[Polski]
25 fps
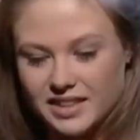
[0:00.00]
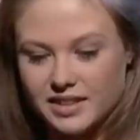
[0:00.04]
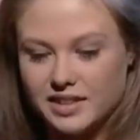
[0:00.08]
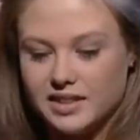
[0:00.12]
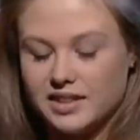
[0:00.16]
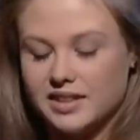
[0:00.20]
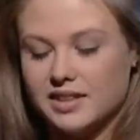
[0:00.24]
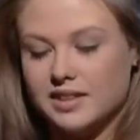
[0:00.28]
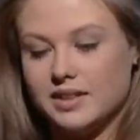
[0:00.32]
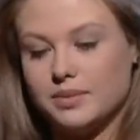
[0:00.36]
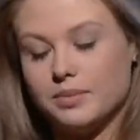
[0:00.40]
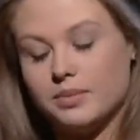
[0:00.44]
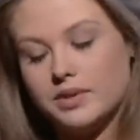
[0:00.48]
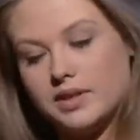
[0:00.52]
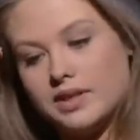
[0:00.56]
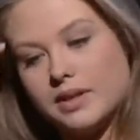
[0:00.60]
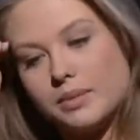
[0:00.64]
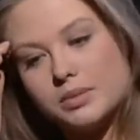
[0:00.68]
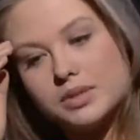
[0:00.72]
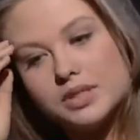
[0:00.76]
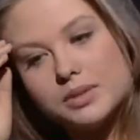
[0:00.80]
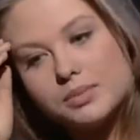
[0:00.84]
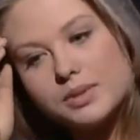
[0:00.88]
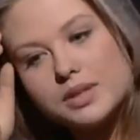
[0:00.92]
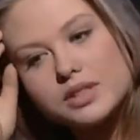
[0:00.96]
I, i,
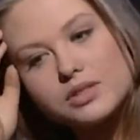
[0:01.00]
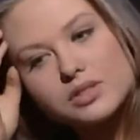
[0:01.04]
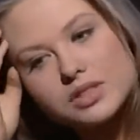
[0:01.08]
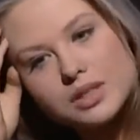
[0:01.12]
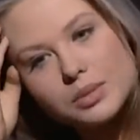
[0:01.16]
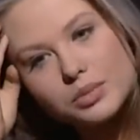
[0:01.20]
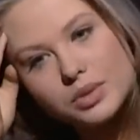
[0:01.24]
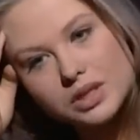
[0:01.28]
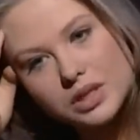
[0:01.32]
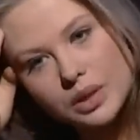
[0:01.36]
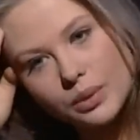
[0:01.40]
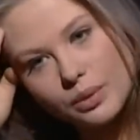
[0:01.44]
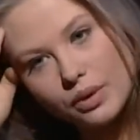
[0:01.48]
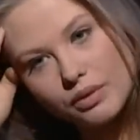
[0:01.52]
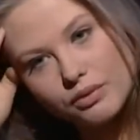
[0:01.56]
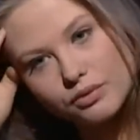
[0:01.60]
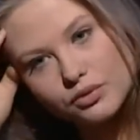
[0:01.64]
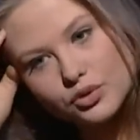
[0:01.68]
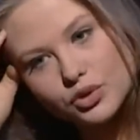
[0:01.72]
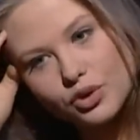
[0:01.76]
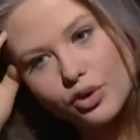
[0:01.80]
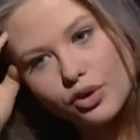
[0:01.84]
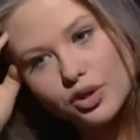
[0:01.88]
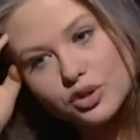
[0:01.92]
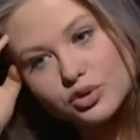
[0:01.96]
ja się bardzo zamknęłam
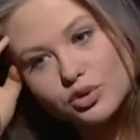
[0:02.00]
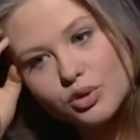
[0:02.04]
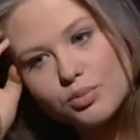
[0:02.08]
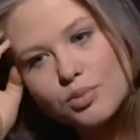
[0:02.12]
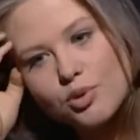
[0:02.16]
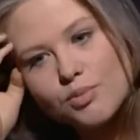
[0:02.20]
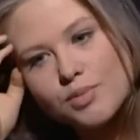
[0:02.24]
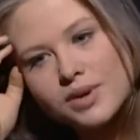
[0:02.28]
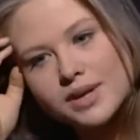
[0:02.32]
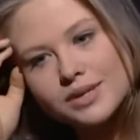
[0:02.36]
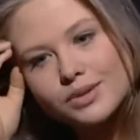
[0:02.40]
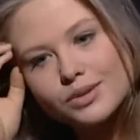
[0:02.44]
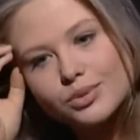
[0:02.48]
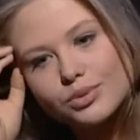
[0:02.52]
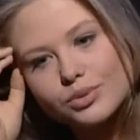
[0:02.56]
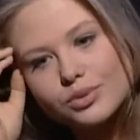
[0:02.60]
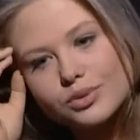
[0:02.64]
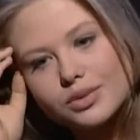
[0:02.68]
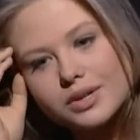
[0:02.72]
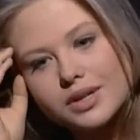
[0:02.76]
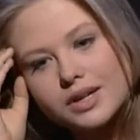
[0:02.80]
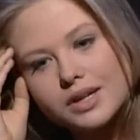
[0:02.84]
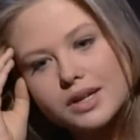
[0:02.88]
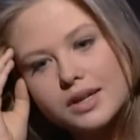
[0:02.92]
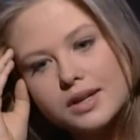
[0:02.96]
w szkole do
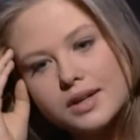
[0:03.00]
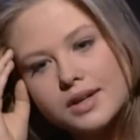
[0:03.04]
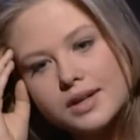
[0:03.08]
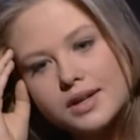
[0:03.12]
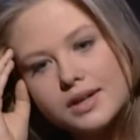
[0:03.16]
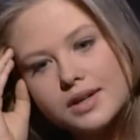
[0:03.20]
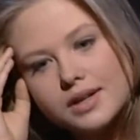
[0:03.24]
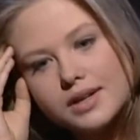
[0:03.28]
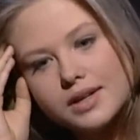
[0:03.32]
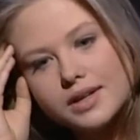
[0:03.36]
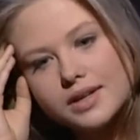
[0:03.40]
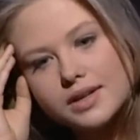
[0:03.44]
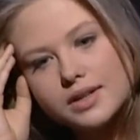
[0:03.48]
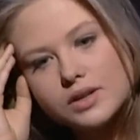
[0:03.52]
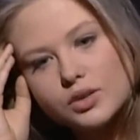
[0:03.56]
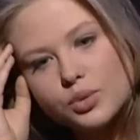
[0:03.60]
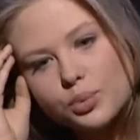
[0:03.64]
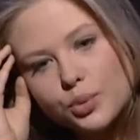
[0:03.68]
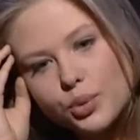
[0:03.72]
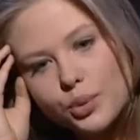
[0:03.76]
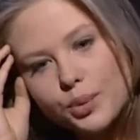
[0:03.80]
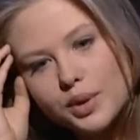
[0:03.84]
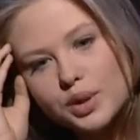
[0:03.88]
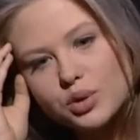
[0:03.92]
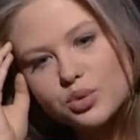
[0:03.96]
momentu, do
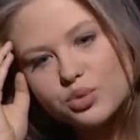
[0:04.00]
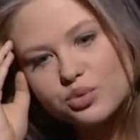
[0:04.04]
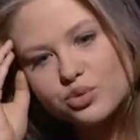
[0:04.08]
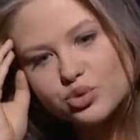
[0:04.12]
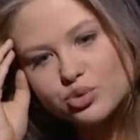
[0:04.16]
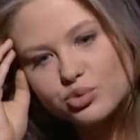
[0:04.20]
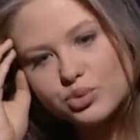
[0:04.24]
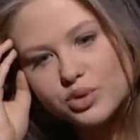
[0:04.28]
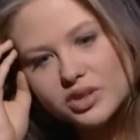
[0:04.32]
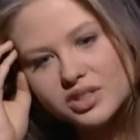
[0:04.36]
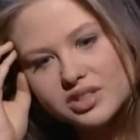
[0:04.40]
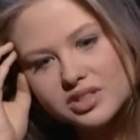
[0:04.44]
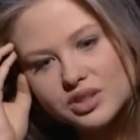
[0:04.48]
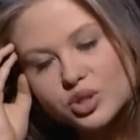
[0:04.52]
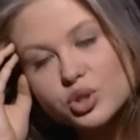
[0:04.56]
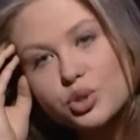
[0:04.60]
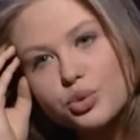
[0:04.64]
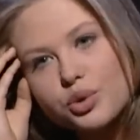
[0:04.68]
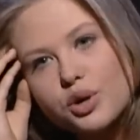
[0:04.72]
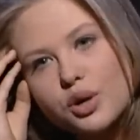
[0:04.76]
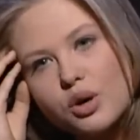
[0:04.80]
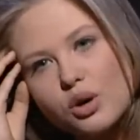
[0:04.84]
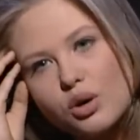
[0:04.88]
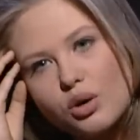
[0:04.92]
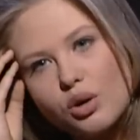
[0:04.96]
momentu w sumie
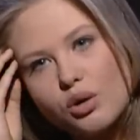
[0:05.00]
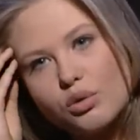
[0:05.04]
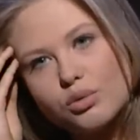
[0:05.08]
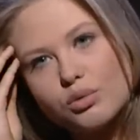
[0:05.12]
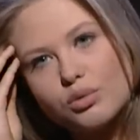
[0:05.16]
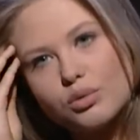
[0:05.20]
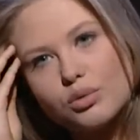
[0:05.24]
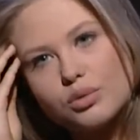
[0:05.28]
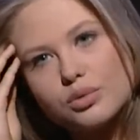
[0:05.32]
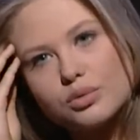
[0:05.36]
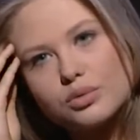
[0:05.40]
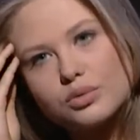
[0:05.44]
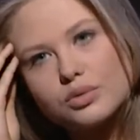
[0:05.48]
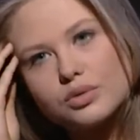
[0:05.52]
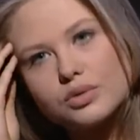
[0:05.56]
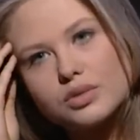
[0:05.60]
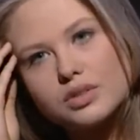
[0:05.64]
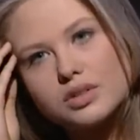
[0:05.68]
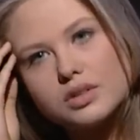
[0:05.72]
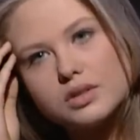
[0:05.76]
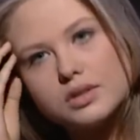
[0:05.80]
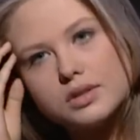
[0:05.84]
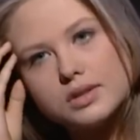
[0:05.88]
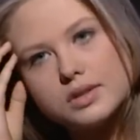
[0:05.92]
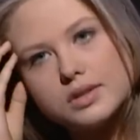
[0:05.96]
zeszłego roku,
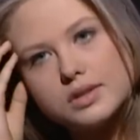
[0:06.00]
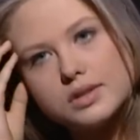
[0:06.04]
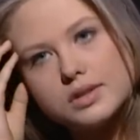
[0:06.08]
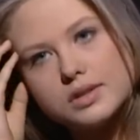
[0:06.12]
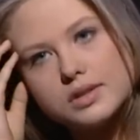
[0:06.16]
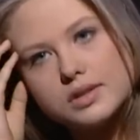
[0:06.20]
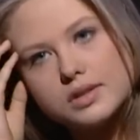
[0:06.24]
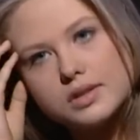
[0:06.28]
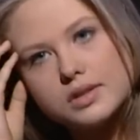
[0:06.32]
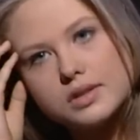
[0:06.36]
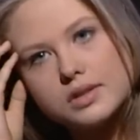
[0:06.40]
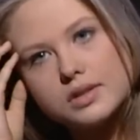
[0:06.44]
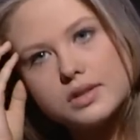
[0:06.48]
mhm.